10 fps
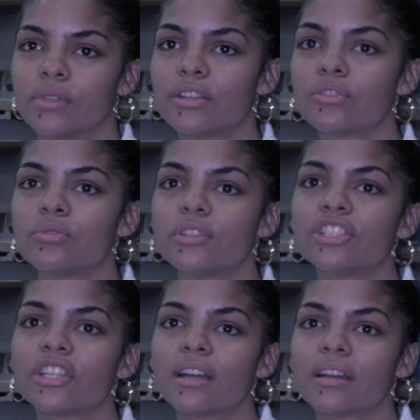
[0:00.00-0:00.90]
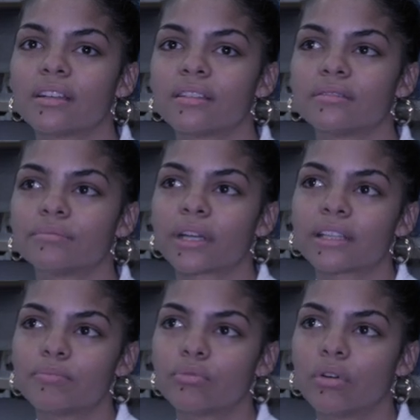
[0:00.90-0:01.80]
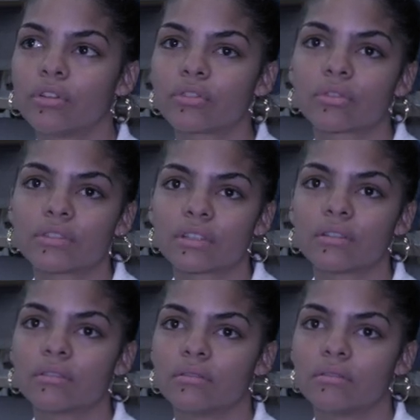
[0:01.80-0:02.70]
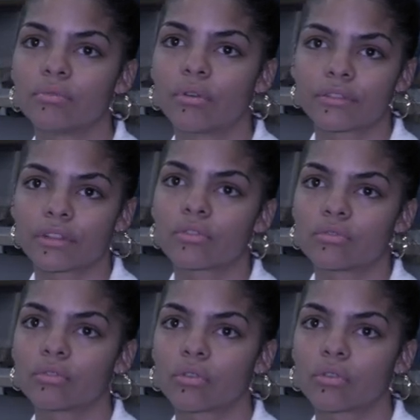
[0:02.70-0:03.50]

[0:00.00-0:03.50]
Là, je suis déjà prête pour un entretien, euh, pour entrer dans une